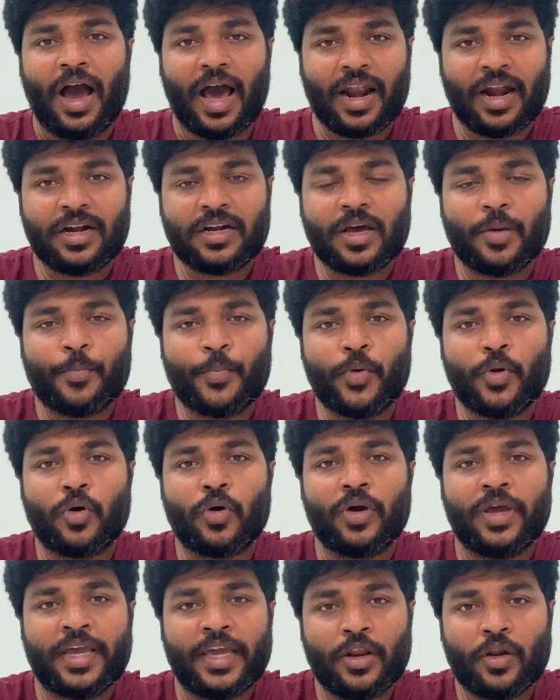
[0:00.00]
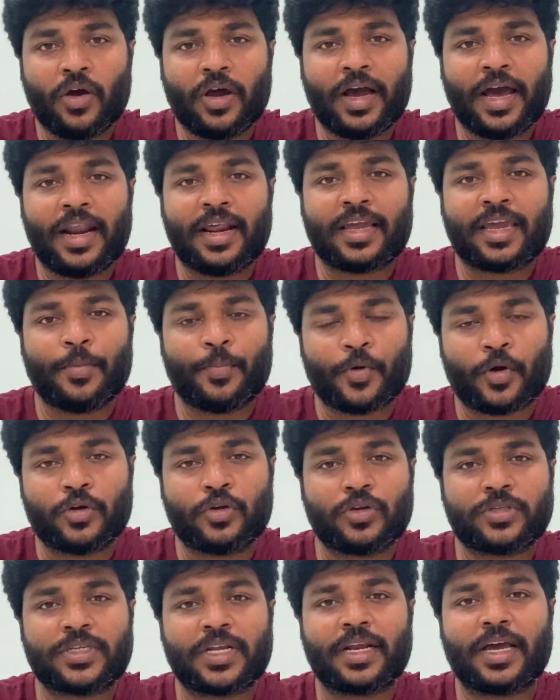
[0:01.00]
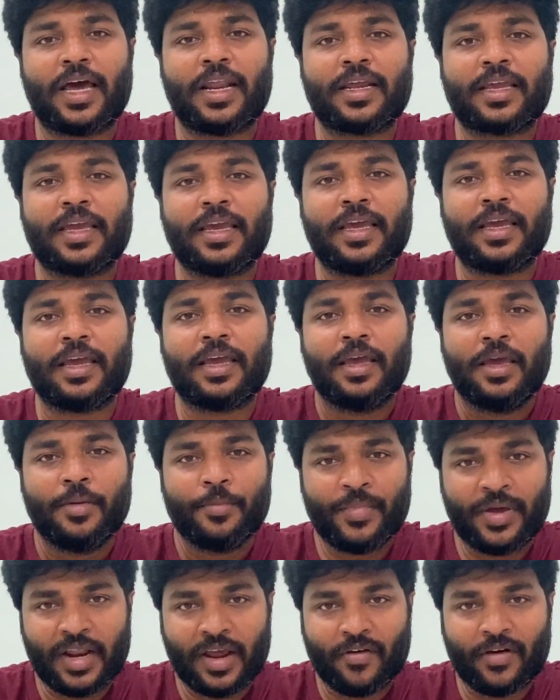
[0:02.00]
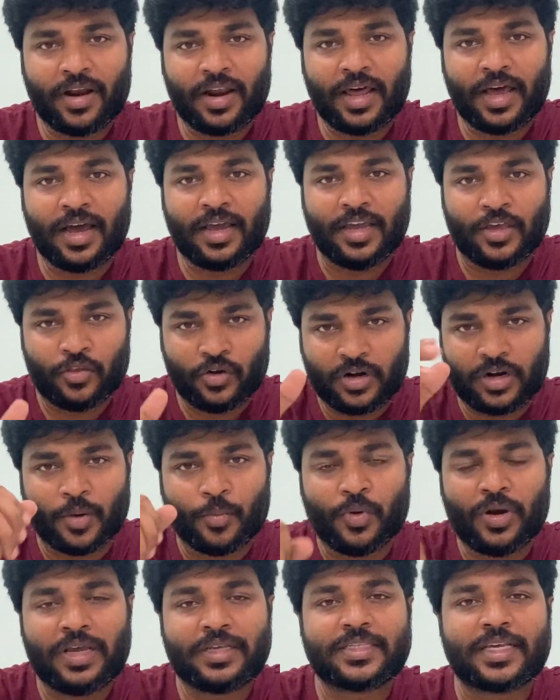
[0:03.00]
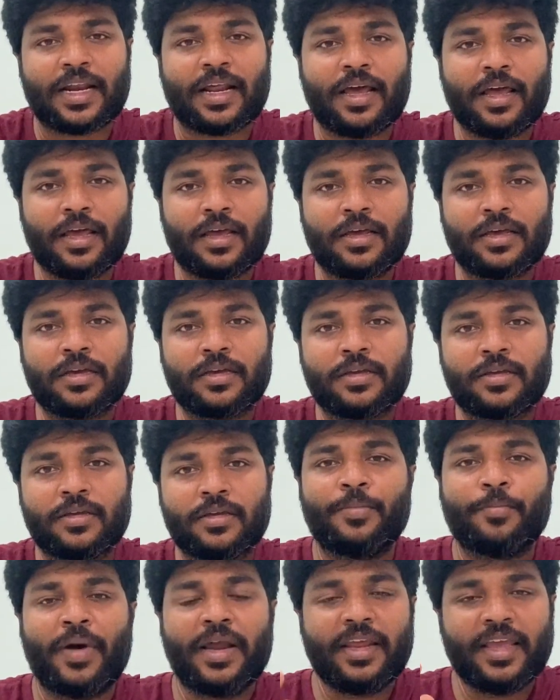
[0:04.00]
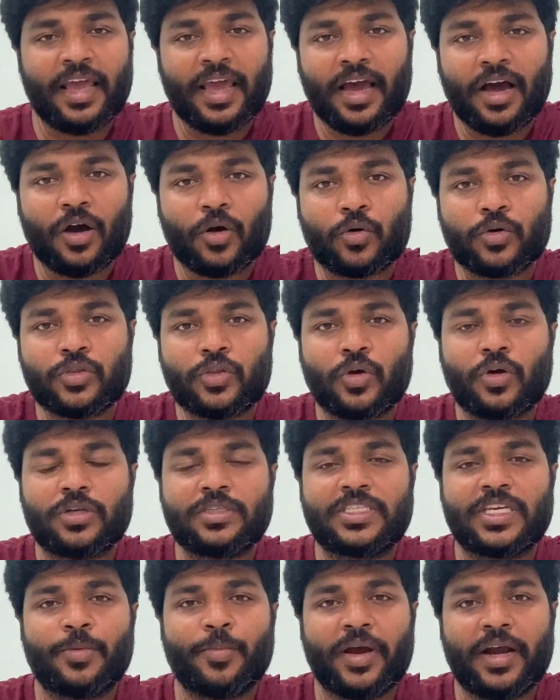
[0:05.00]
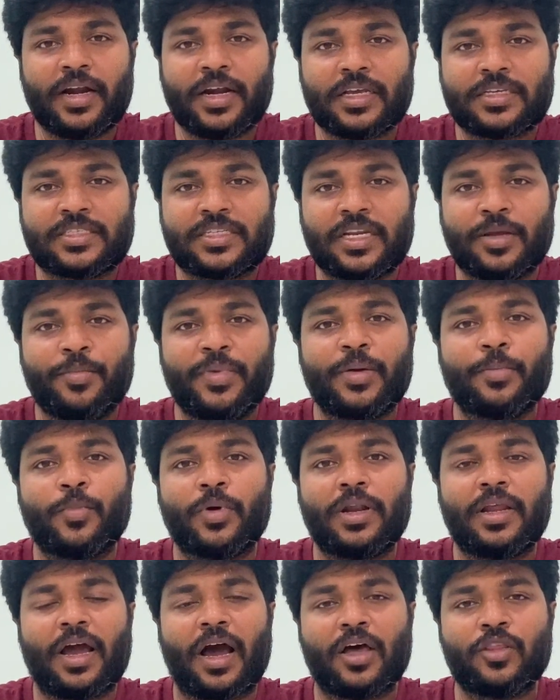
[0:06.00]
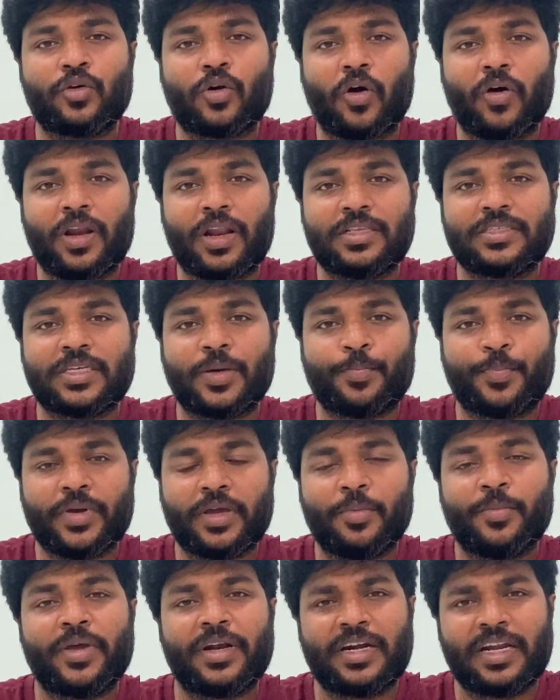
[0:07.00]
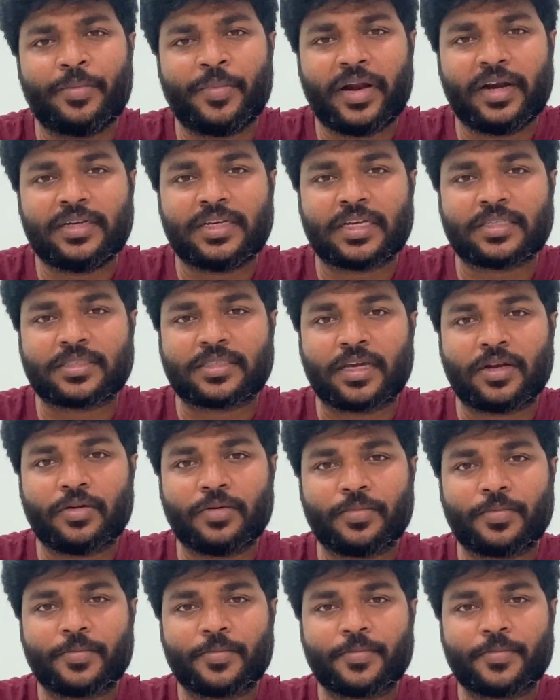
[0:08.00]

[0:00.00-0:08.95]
అలాంటప్పుడు హీరో గారికి ప్రొడ్యూసర్ గారికి మీరేమన్నా ఎదురు డబ్బులు వేసారా మరి ఏ హక్కుతో సినిమా ఇండస్ట్రీ మిమ్మల్ని ఆదుకోవాలని చెప్పి మీరు డిమాండ్ చేస్తారు